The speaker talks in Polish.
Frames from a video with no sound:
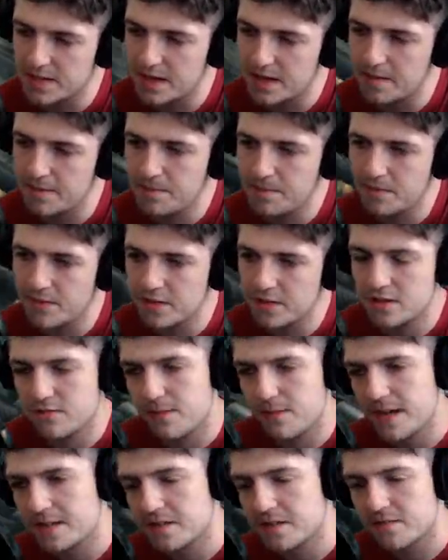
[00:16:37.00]
powiedzieć,
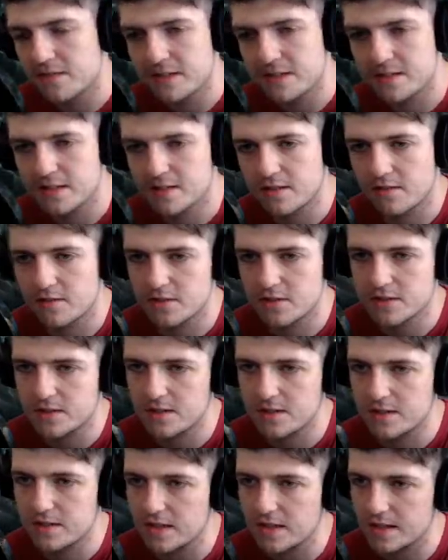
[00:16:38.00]
bardzo was za to
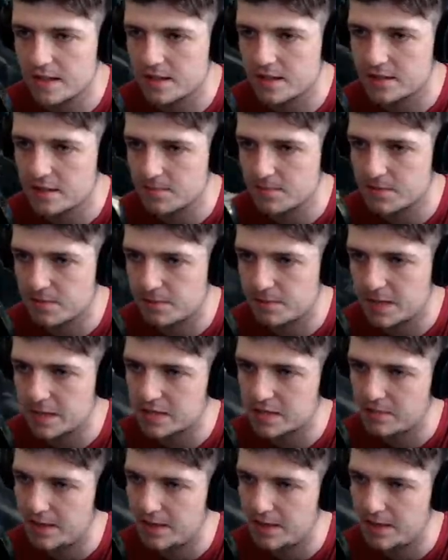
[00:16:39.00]
wszystkich serdecznie przepraszam,